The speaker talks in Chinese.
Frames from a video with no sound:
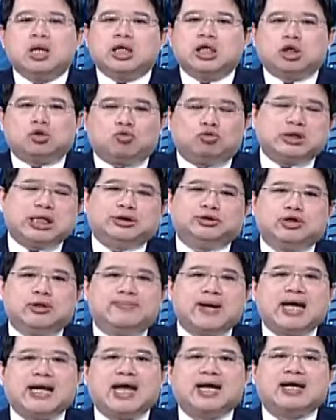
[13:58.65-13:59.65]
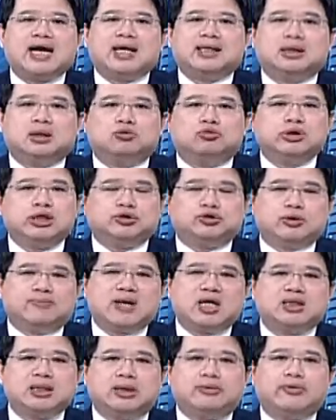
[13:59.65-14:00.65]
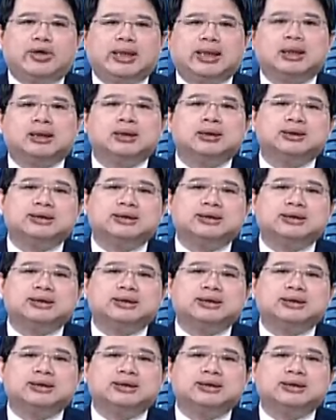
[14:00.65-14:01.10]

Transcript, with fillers: 以古典学派来看呢，古典学派认为呢，